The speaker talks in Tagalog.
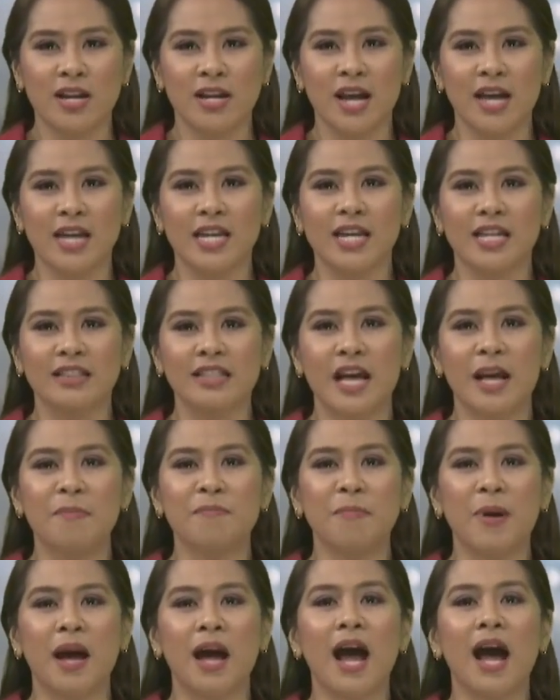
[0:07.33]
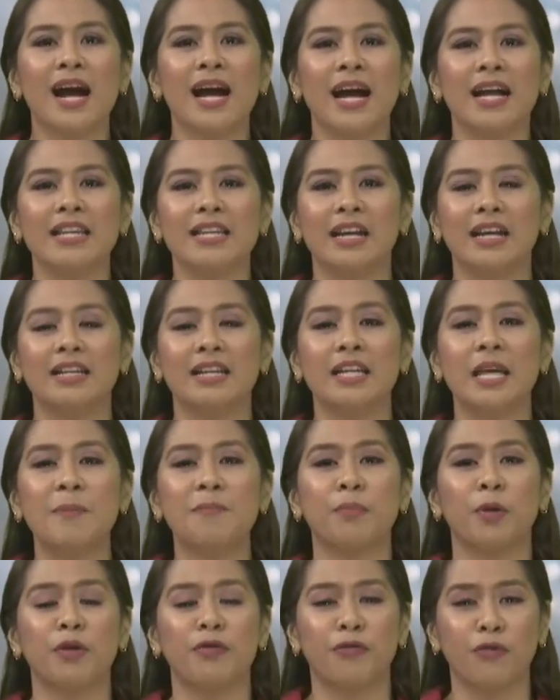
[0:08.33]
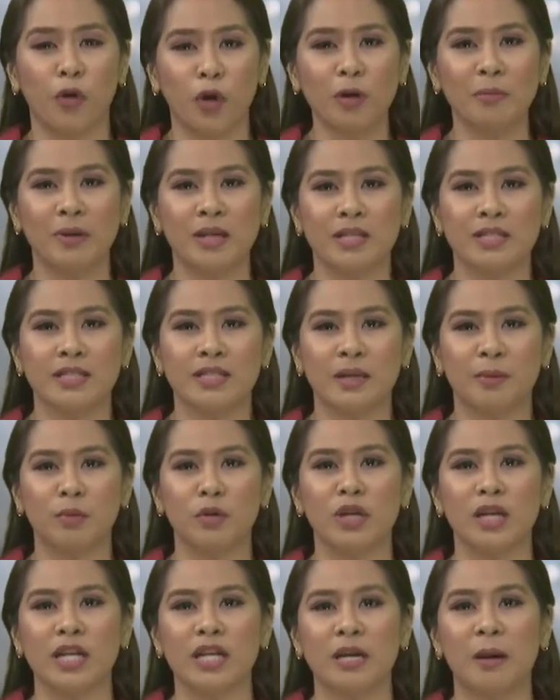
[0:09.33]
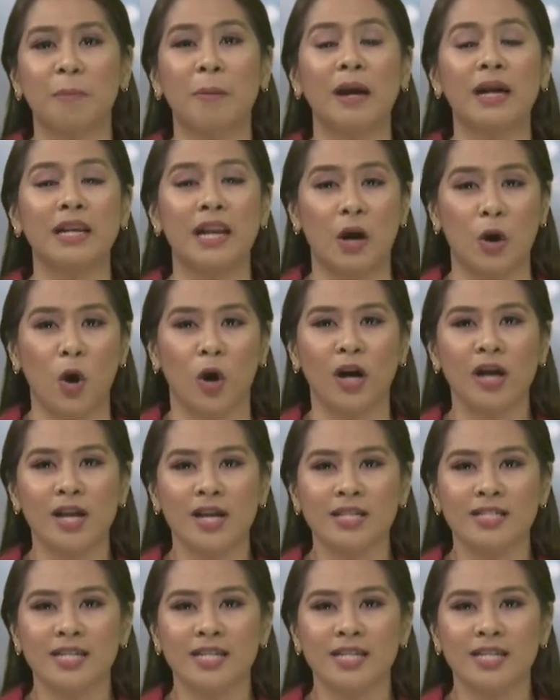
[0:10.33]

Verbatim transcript: na higitan pa ang kanyang naging performance sa muli niyang paglahok